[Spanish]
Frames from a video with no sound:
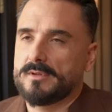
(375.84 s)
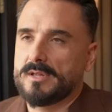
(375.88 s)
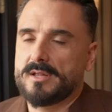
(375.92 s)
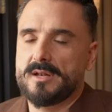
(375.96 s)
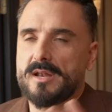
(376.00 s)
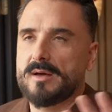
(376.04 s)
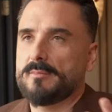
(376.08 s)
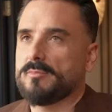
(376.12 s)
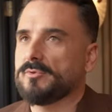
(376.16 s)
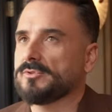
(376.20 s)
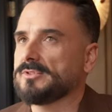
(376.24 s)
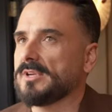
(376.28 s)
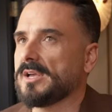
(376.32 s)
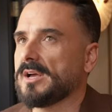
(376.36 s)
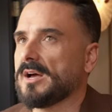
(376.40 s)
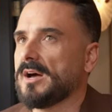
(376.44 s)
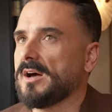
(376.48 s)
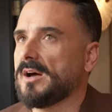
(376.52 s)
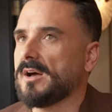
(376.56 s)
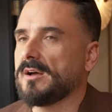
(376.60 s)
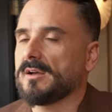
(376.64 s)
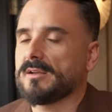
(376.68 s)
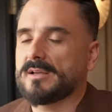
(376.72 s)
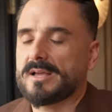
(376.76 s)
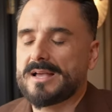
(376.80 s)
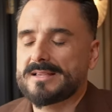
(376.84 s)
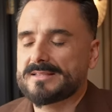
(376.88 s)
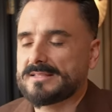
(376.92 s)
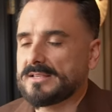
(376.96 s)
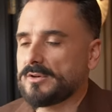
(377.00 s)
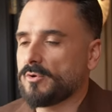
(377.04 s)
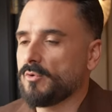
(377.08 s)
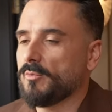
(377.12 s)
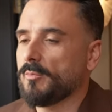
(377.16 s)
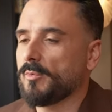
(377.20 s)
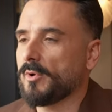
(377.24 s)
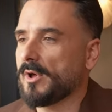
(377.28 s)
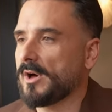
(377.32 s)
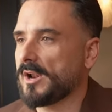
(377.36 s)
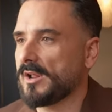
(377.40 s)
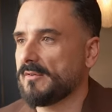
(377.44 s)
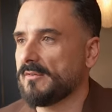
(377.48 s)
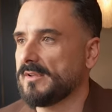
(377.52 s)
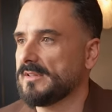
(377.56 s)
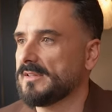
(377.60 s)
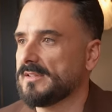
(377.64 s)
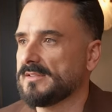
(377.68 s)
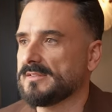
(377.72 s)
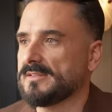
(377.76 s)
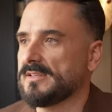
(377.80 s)
en la música casi cumplo ahora
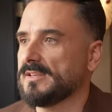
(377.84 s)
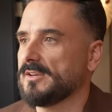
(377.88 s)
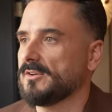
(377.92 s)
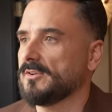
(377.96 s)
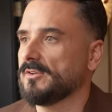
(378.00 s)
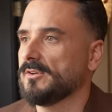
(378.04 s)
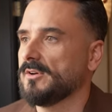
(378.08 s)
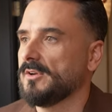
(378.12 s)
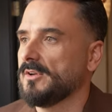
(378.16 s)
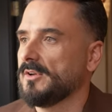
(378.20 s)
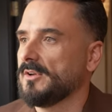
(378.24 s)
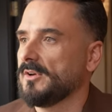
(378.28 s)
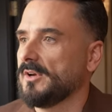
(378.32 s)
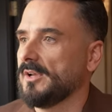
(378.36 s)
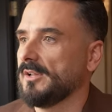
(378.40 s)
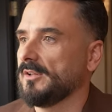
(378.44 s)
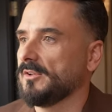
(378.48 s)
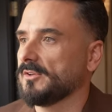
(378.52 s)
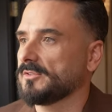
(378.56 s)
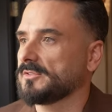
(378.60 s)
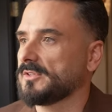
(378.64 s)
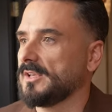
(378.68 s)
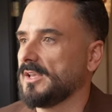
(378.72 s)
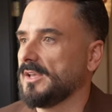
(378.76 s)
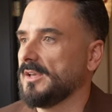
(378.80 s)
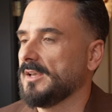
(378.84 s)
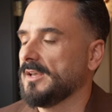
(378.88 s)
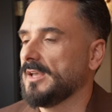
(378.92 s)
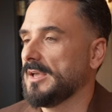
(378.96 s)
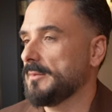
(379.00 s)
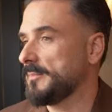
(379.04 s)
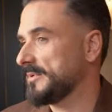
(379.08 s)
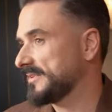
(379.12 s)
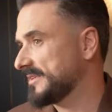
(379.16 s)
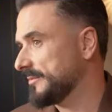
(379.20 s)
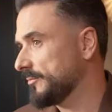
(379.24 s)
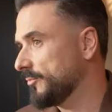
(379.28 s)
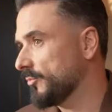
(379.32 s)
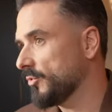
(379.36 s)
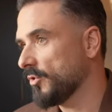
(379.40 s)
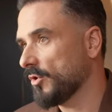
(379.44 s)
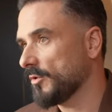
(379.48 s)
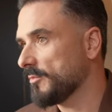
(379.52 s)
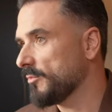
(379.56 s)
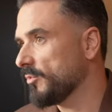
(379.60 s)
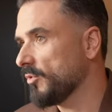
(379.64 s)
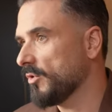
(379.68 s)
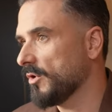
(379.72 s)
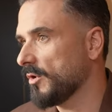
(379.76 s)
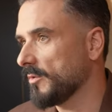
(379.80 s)
25. Entonces empecé muy
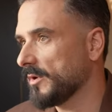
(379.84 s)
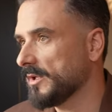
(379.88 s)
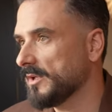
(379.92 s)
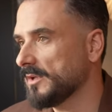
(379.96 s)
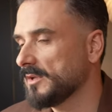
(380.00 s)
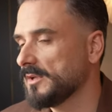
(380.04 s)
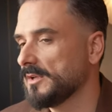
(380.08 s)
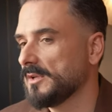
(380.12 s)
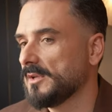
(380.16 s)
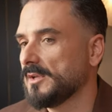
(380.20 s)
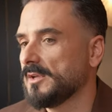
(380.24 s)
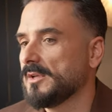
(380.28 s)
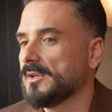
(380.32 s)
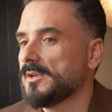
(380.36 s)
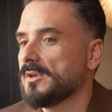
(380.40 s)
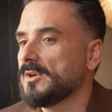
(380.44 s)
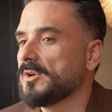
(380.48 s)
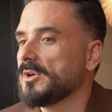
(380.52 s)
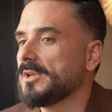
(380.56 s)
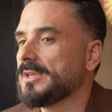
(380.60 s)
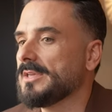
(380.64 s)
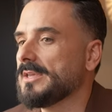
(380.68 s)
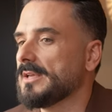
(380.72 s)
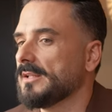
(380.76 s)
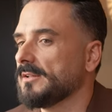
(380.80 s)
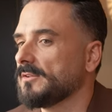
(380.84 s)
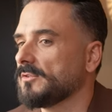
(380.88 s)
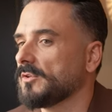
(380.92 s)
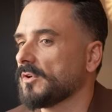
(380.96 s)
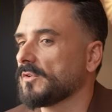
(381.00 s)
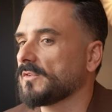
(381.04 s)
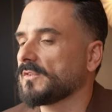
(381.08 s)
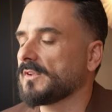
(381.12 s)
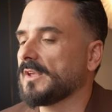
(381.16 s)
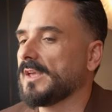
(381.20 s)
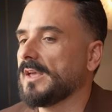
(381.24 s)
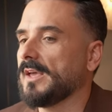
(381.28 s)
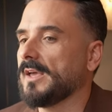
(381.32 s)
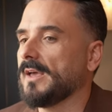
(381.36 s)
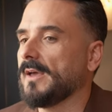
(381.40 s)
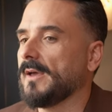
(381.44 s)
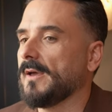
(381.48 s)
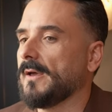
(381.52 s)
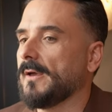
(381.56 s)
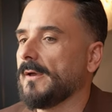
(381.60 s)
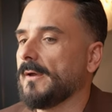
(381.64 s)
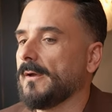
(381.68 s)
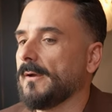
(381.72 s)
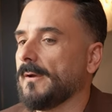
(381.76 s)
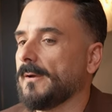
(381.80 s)
joven, muy joven. Y
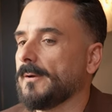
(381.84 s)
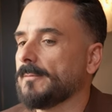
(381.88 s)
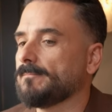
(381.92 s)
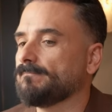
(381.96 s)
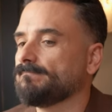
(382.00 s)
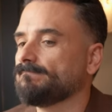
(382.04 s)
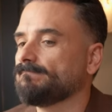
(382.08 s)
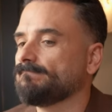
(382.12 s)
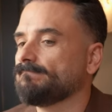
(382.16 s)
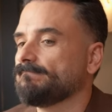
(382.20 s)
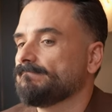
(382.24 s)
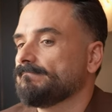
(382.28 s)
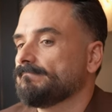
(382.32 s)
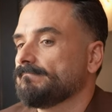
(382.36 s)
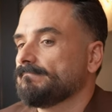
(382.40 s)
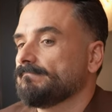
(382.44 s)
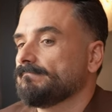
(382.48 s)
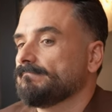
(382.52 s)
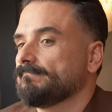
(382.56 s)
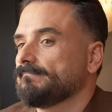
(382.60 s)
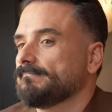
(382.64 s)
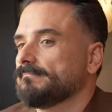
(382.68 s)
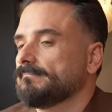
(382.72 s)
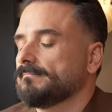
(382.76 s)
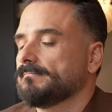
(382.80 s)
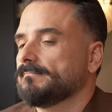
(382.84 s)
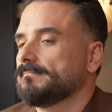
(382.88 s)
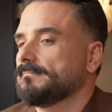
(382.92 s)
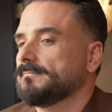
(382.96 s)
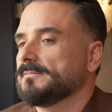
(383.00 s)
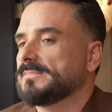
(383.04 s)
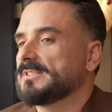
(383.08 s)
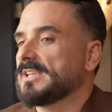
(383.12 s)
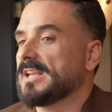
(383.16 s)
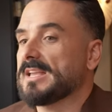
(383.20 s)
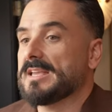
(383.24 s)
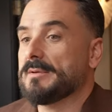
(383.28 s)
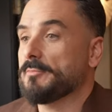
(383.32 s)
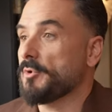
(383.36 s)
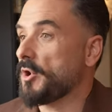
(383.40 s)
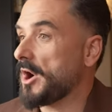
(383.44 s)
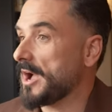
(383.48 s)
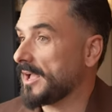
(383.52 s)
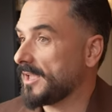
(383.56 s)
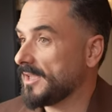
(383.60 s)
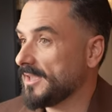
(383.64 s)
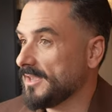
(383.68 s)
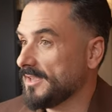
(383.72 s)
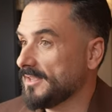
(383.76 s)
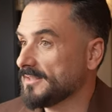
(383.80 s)
entonces mm, seguimos
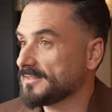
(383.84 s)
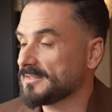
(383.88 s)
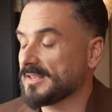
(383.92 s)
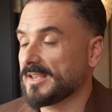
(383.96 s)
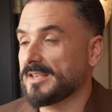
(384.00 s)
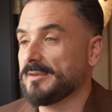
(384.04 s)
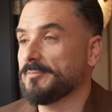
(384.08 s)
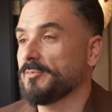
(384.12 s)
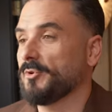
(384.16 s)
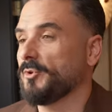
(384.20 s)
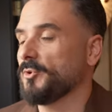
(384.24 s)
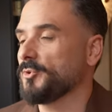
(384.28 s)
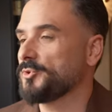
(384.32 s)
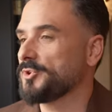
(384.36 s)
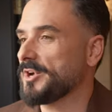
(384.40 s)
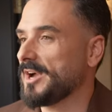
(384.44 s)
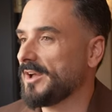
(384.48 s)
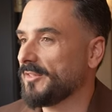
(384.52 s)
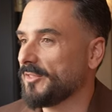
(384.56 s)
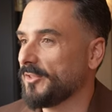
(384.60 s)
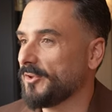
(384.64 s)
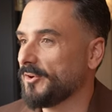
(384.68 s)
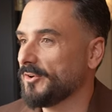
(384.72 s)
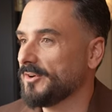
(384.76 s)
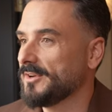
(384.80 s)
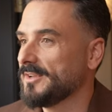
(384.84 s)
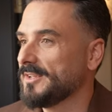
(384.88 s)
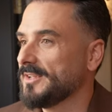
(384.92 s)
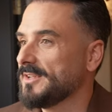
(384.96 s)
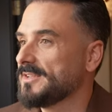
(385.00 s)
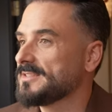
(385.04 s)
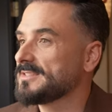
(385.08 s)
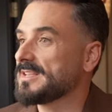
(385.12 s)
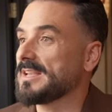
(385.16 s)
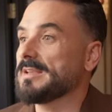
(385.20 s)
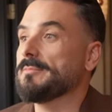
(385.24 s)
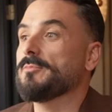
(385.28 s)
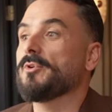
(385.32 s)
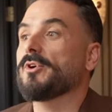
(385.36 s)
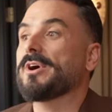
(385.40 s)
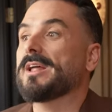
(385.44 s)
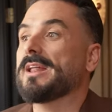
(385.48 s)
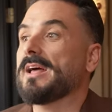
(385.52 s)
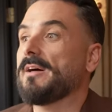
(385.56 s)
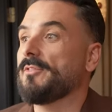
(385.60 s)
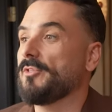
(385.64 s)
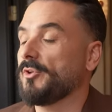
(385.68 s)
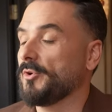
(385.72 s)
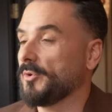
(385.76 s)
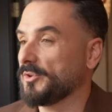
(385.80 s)
aquí, seguimos luchando, seguimos
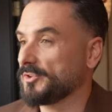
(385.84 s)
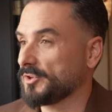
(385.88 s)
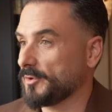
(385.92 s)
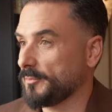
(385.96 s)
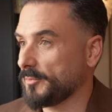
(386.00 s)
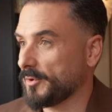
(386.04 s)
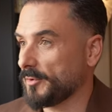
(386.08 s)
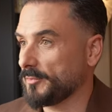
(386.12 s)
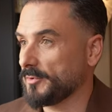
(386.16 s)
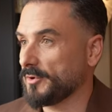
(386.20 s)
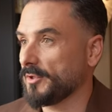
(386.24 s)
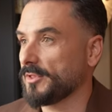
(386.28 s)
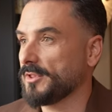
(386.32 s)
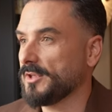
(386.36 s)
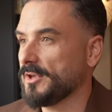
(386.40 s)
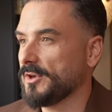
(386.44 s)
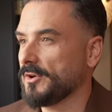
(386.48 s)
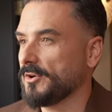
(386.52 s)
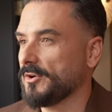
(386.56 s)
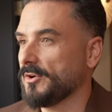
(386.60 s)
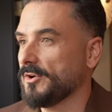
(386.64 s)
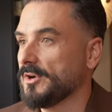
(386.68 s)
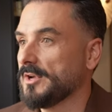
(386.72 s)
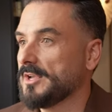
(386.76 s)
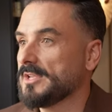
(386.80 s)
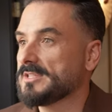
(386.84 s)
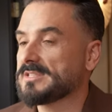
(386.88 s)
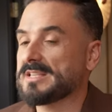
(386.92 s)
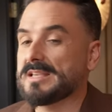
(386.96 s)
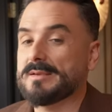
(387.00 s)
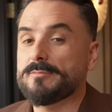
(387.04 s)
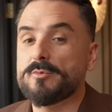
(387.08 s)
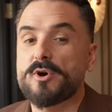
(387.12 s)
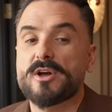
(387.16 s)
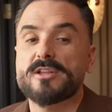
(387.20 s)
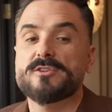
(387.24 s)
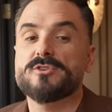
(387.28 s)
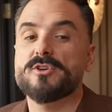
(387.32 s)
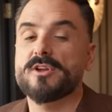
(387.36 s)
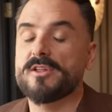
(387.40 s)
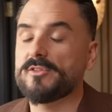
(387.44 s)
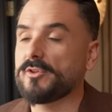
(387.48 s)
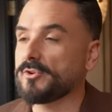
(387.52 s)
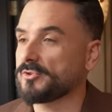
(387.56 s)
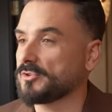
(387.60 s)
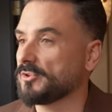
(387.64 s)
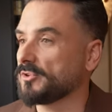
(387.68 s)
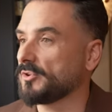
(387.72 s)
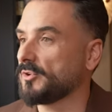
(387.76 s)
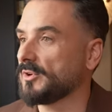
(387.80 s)
creando nuestros propios discos, seguimos
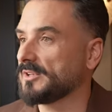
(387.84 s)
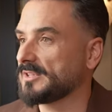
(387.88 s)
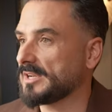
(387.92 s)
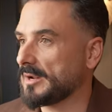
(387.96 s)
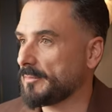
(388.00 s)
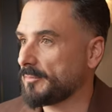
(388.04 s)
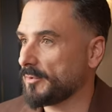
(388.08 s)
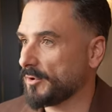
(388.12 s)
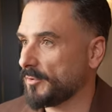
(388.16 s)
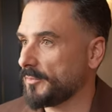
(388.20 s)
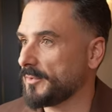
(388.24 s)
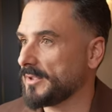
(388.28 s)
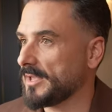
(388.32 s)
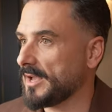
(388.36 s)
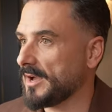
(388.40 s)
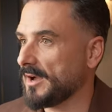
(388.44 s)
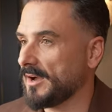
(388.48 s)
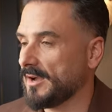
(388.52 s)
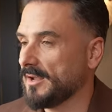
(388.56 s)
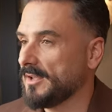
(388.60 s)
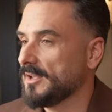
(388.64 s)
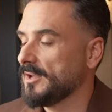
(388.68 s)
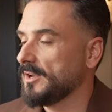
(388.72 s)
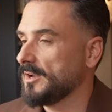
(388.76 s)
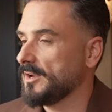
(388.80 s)
gestionando nosotros nuestras propias